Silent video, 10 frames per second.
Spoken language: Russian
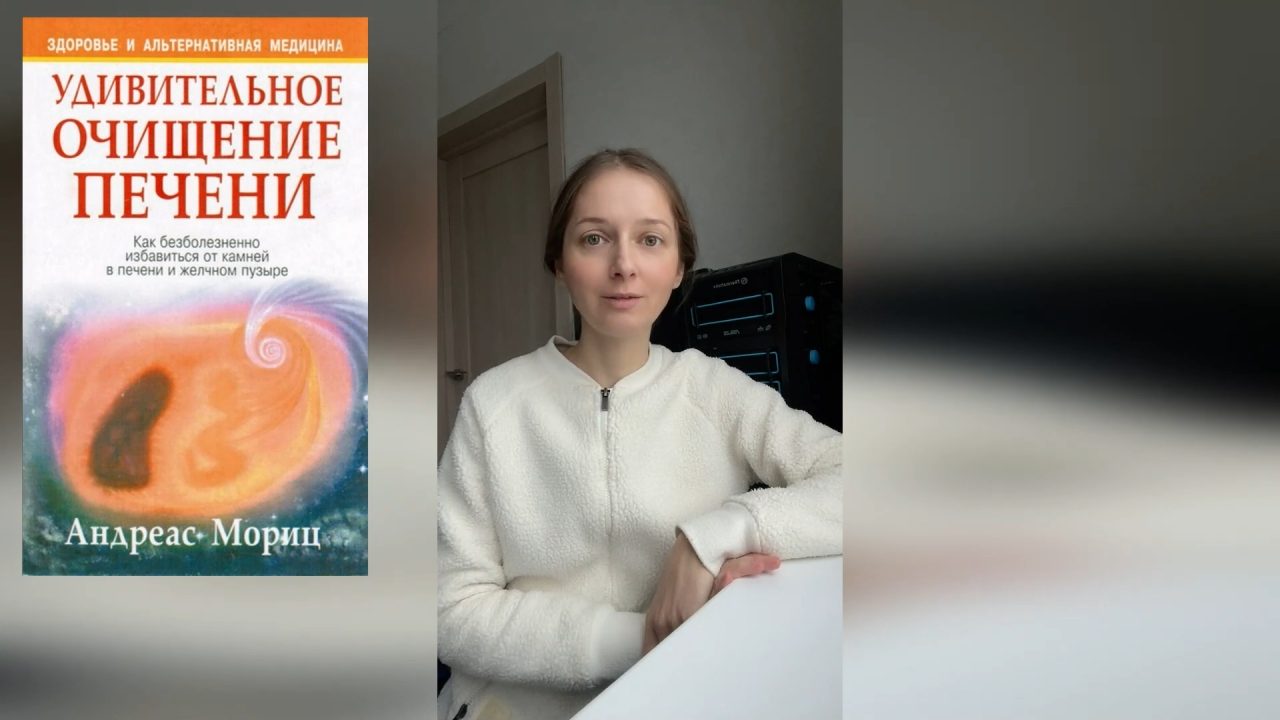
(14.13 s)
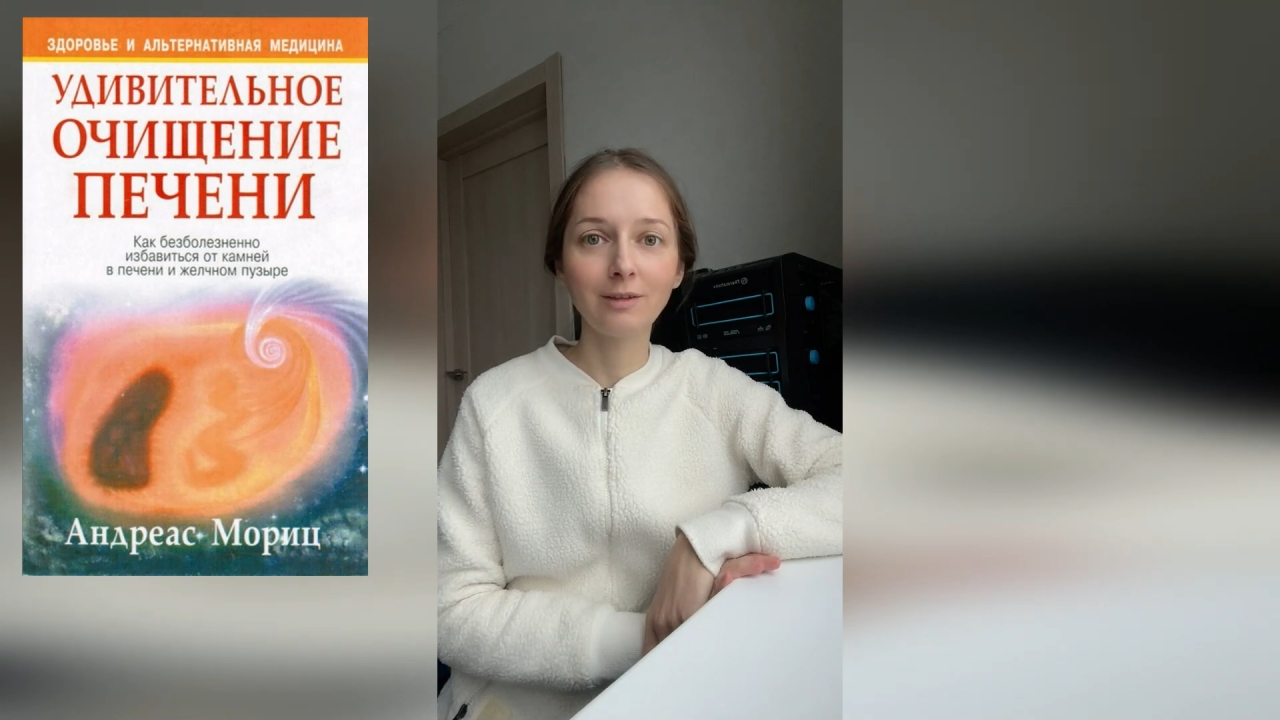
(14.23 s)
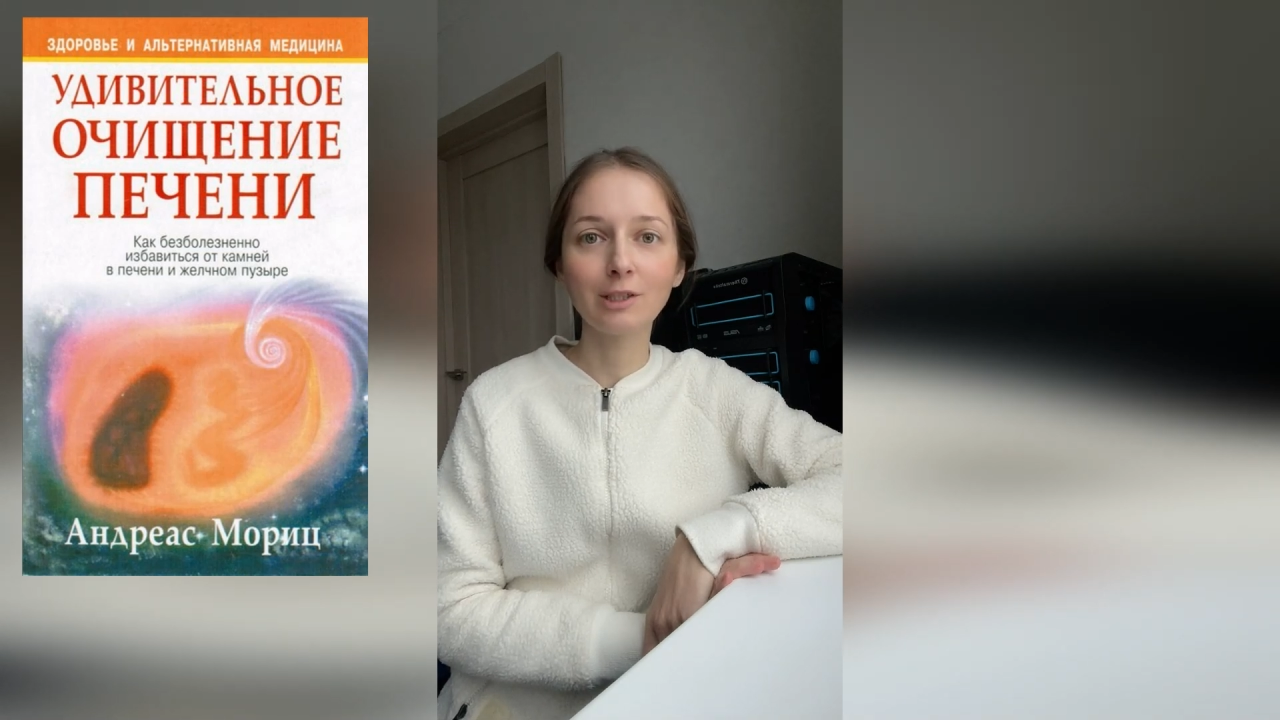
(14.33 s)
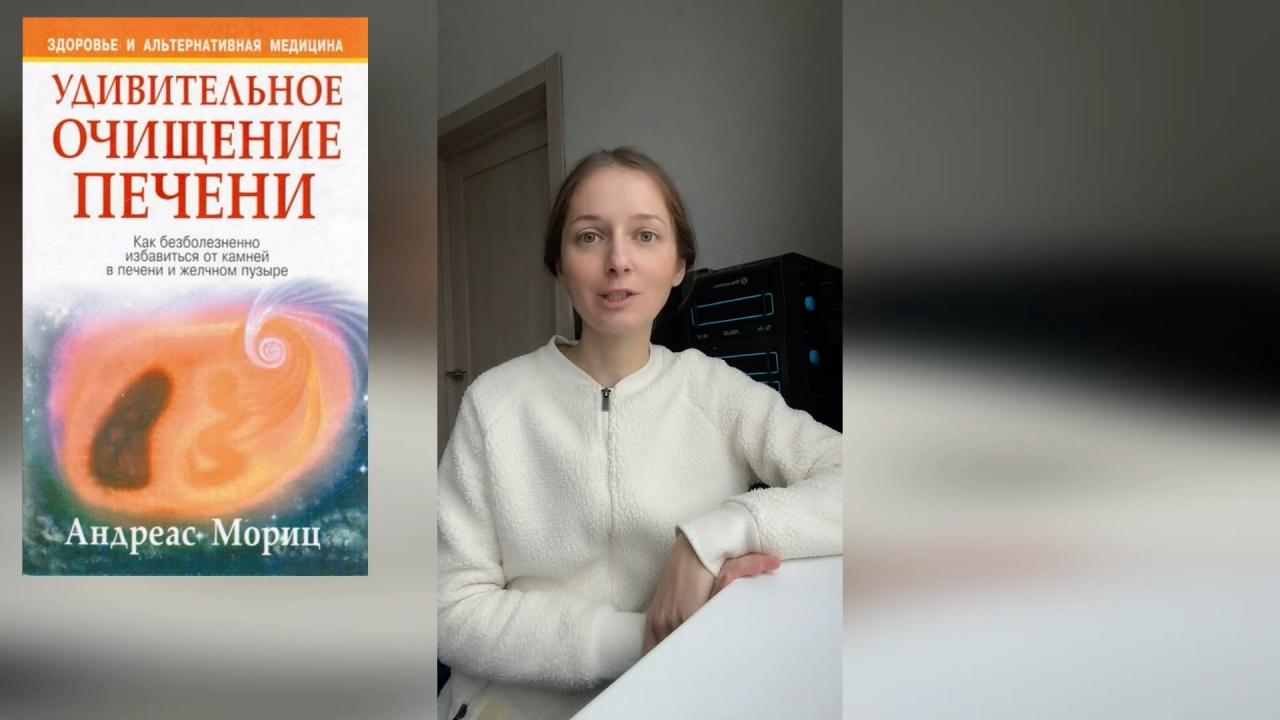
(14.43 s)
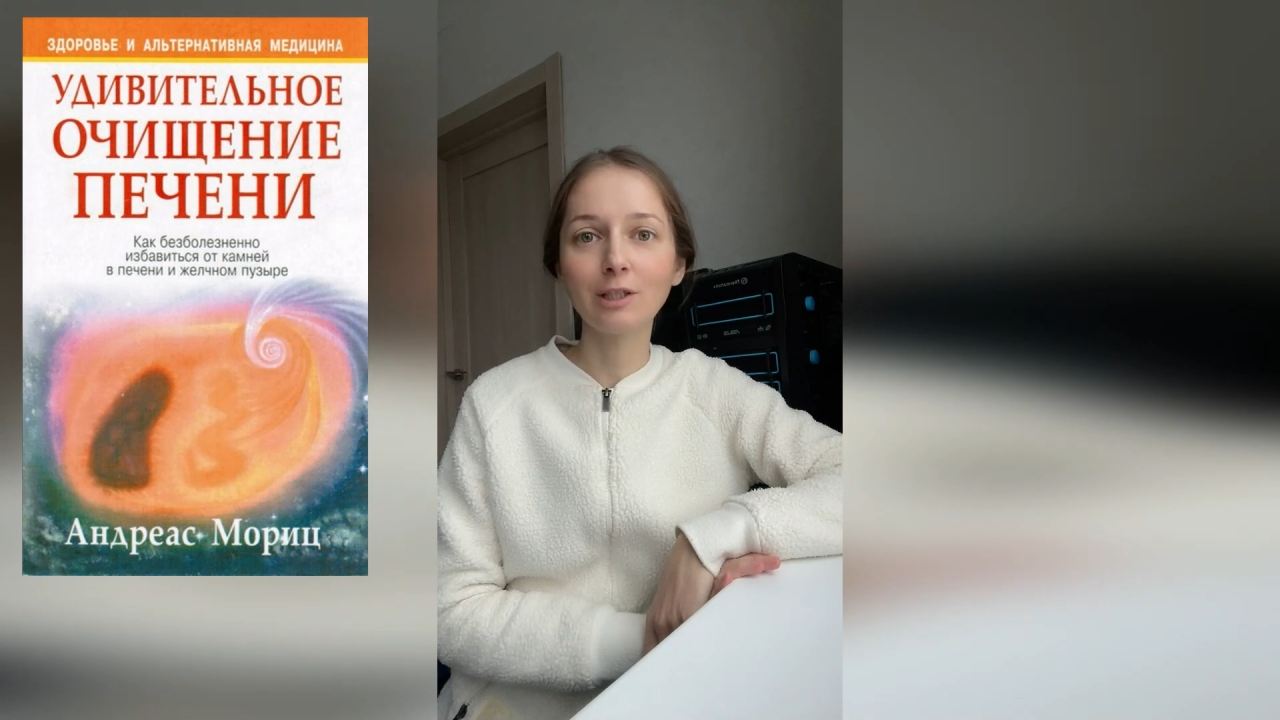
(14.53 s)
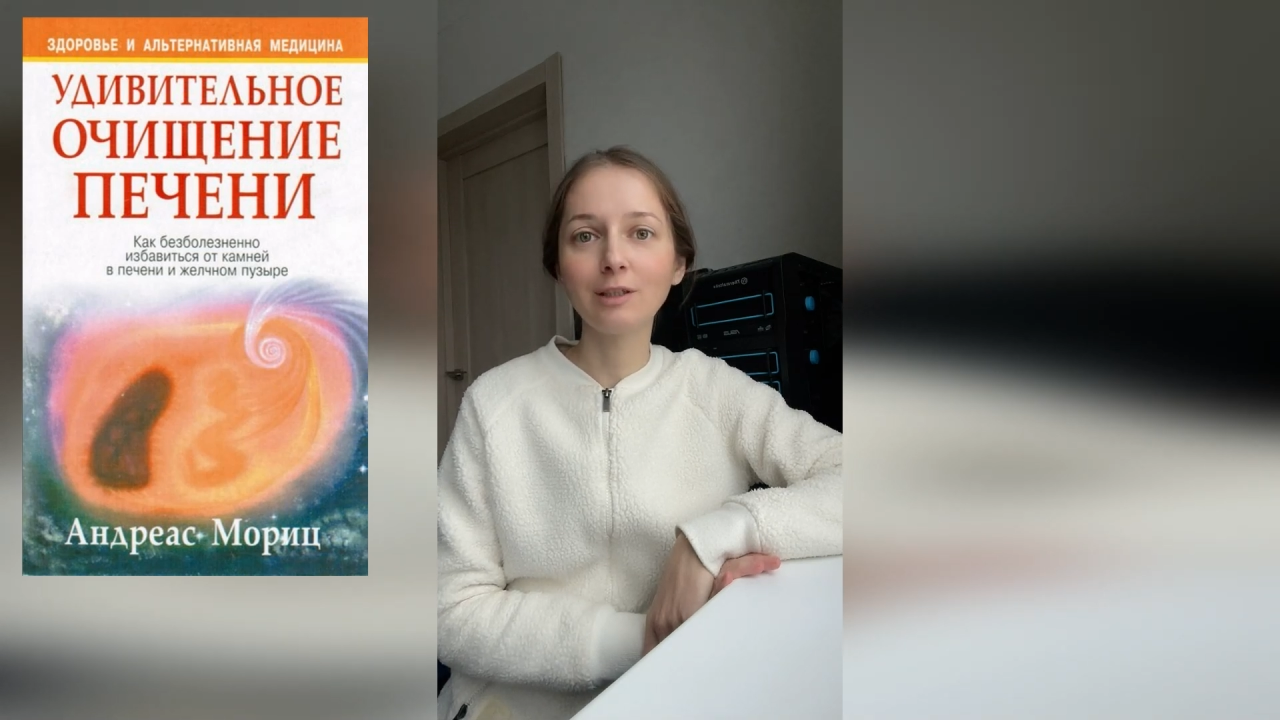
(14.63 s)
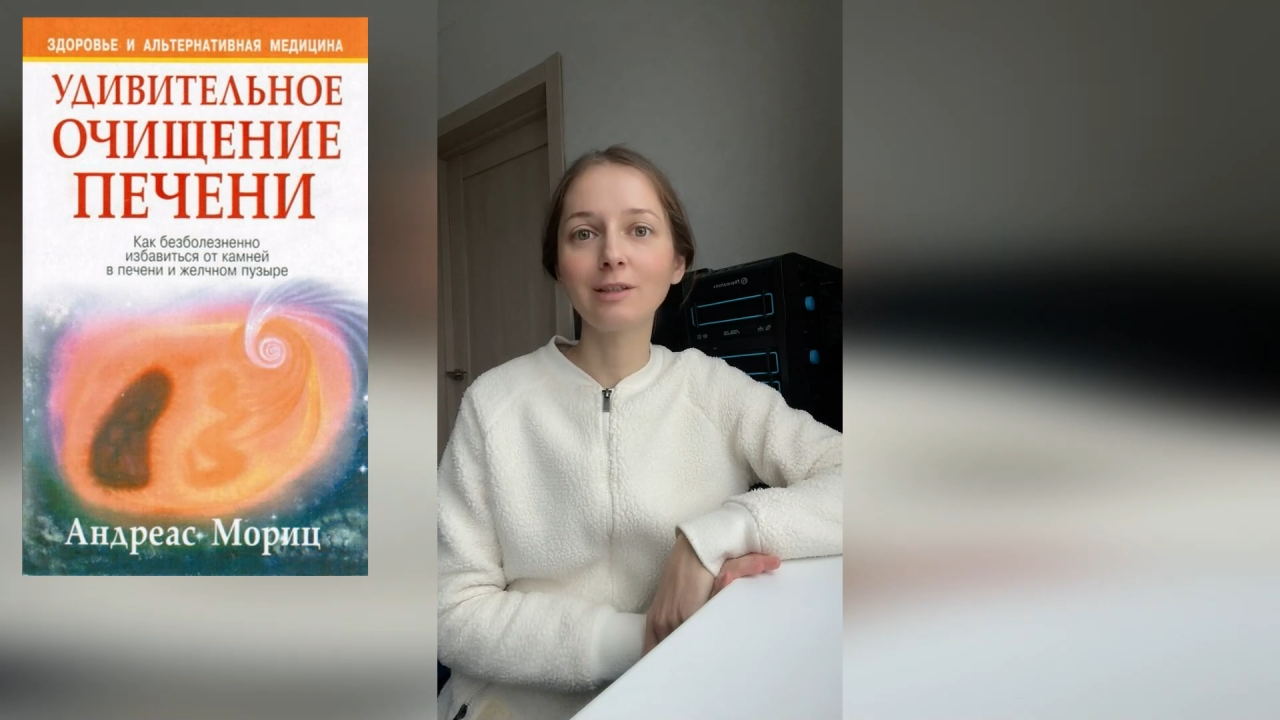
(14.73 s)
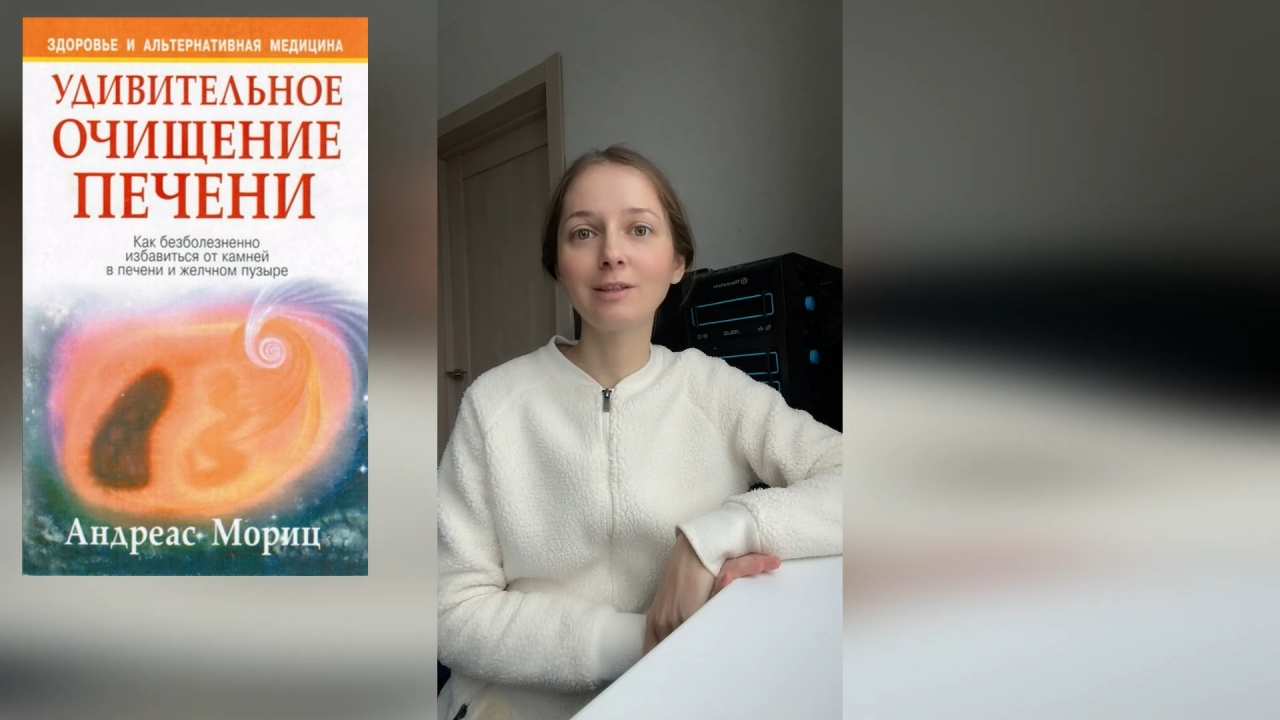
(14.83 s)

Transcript: из этой